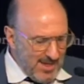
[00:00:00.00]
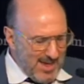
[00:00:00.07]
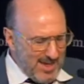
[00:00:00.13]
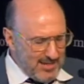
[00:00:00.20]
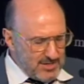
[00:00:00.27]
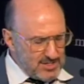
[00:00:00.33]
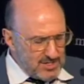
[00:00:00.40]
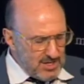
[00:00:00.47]

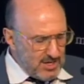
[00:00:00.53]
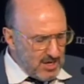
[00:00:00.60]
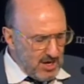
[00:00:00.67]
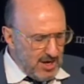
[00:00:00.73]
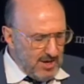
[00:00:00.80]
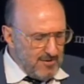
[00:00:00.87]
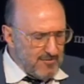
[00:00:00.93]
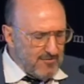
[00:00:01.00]
Tenían
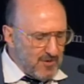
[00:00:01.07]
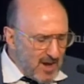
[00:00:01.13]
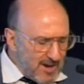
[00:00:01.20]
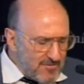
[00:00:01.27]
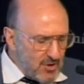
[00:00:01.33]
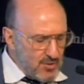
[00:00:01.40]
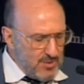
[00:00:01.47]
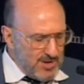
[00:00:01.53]
esto, un
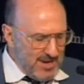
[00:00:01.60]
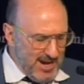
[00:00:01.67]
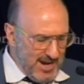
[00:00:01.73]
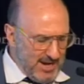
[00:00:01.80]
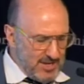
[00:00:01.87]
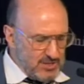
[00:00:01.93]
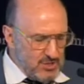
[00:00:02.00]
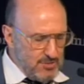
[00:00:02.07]
folleto o
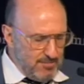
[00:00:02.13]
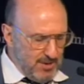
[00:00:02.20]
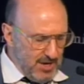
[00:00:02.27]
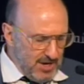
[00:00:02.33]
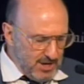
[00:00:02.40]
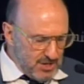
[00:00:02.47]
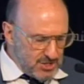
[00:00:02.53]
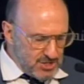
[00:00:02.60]
libro de
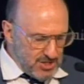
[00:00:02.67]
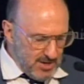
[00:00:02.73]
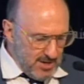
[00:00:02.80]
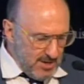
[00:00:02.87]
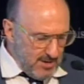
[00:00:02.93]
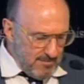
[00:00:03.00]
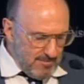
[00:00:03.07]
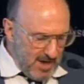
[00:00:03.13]

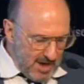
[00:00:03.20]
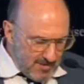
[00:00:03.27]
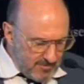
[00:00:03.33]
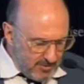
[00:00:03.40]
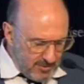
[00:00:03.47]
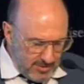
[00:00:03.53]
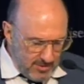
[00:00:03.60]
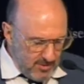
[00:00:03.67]
582
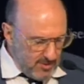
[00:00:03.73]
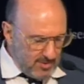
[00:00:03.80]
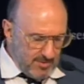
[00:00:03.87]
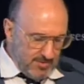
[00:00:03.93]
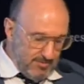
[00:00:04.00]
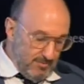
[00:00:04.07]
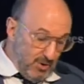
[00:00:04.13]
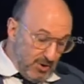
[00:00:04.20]
páginas
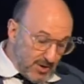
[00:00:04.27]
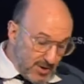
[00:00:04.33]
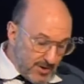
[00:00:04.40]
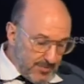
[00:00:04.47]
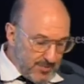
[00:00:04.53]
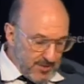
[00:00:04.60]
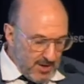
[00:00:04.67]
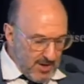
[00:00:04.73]
llamado Plan
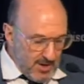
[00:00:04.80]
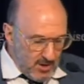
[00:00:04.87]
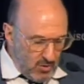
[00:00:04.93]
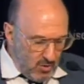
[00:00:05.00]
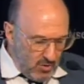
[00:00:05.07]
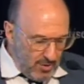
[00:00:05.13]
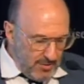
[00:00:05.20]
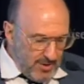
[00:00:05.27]
Regional de
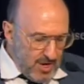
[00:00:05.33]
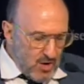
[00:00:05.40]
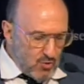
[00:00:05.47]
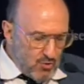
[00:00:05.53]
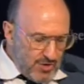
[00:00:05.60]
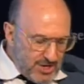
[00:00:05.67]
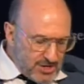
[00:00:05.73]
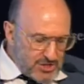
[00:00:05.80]
Respuesta a
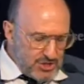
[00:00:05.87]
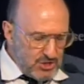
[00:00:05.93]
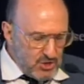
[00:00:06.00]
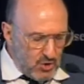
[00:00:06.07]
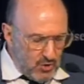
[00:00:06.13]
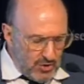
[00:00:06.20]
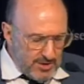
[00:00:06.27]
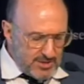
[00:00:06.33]
Derrames de
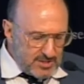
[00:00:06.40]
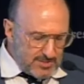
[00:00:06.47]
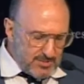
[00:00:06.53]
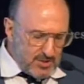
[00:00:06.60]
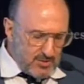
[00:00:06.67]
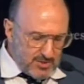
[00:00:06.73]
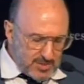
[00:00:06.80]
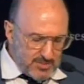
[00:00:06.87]
Petróleo,
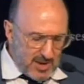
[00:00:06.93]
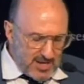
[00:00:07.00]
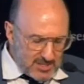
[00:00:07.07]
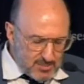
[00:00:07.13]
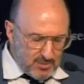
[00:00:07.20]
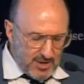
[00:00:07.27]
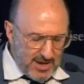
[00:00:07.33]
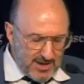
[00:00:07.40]
Golfo de
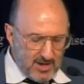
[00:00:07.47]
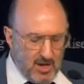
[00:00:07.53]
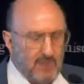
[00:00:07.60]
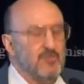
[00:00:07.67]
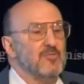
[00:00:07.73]
México,